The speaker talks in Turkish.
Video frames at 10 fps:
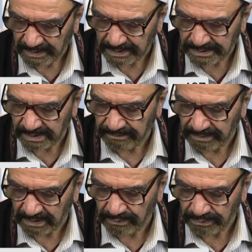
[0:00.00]

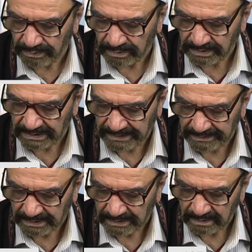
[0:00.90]
Perşembe günü
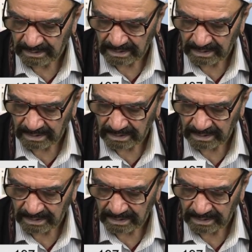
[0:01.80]
yaydı.